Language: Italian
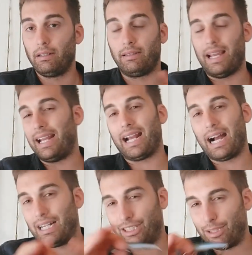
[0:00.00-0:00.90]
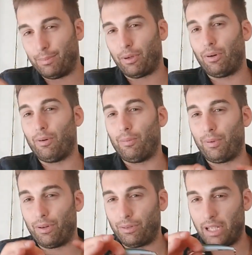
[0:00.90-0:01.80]
nei casi
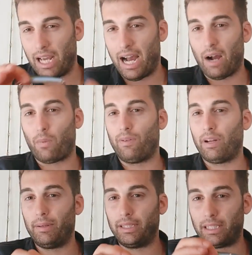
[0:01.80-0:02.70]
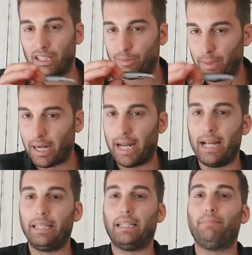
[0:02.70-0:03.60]
proprio di acqua veramente
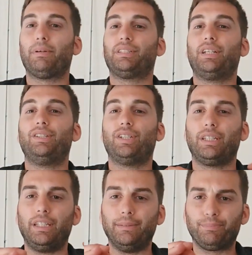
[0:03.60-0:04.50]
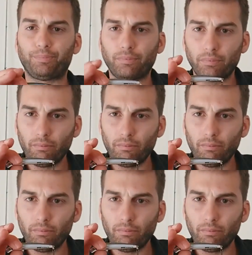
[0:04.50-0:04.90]
trasparente, in presenza di